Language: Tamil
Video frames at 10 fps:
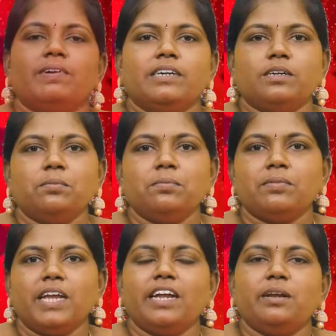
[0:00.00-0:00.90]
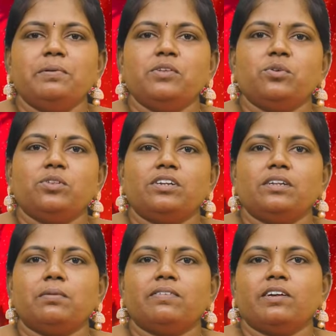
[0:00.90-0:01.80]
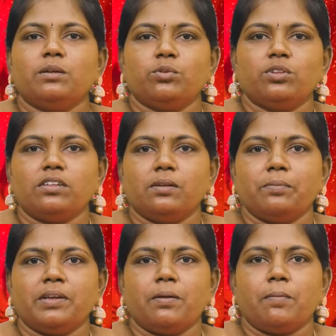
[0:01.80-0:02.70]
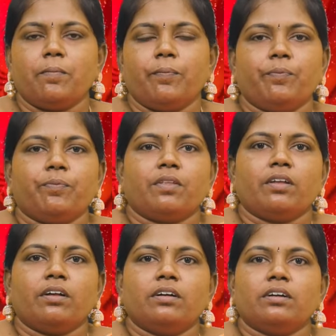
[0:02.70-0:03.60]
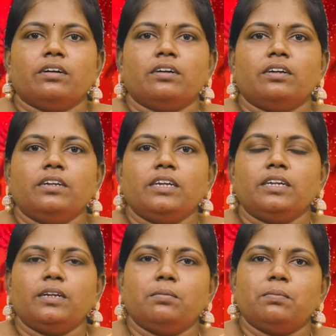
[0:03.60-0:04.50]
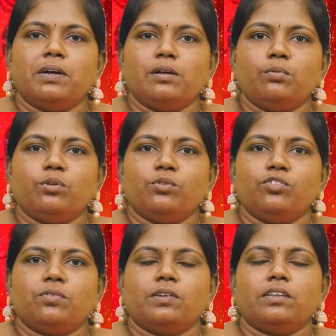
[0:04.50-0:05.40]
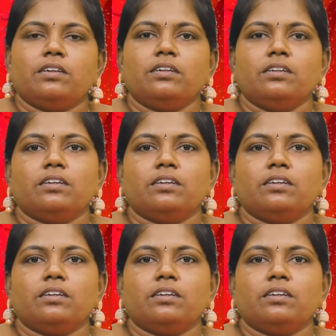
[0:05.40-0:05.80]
வணக்கம் ஏஎல்பி ஜோதிடர் பவானி முத்துசாமி இன்னைக்கு நம்ம பார்க்க போற விஷயம் வந்துட்டு